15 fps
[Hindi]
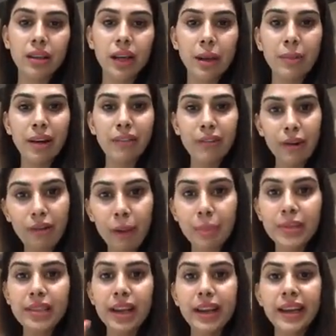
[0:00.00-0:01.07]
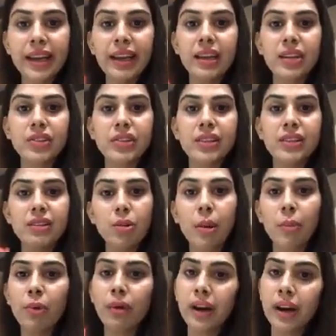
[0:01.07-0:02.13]
कई बार फिर वापस आने की एलर्जीज तो
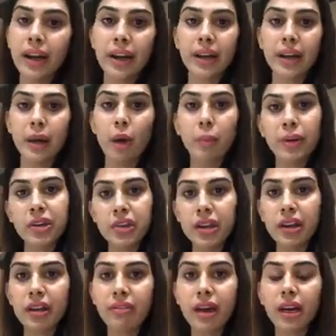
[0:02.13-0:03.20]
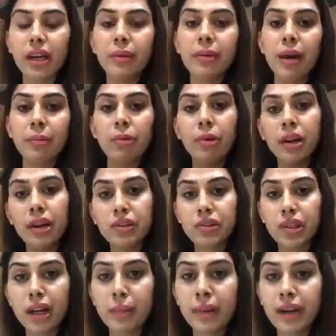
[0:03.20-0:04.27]
आपको रहेगी ऑपरेशन करवा के भी आपको
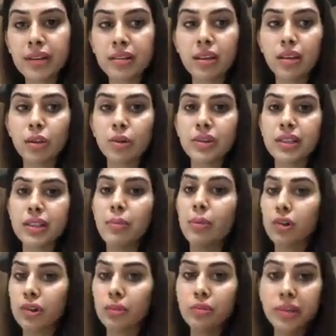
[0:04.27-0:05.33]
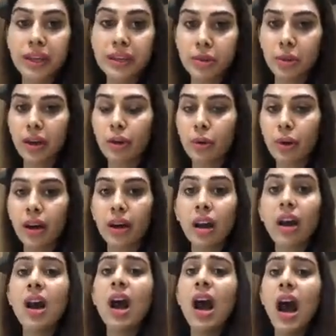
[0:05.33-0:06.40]
एलर्जी का मेडिसिन तो जैसे मौसम चेंज होगा होगा
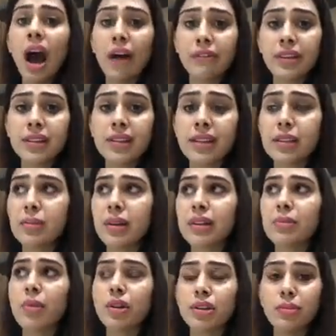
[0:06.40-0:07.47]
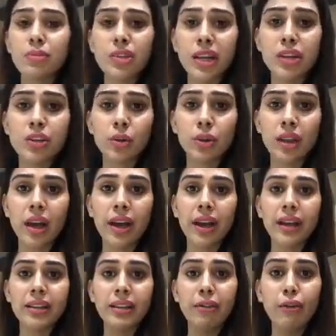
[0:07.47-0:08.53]
ना आफ्टर सिक्स मंथ्स मौसम चेंज होता
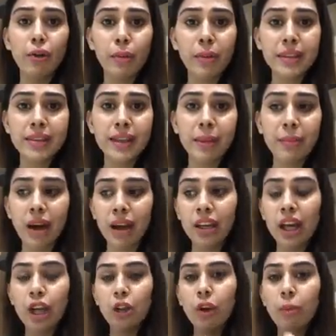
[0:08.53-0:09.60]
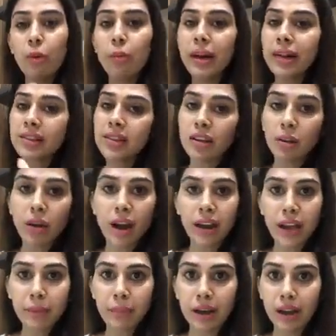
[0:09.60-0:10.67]
है या फोर मंथ्स के बाद तो आपको मेडिसिन तो
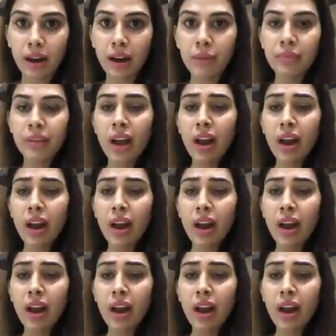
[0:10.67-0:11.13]
खाना ही पड़ेगा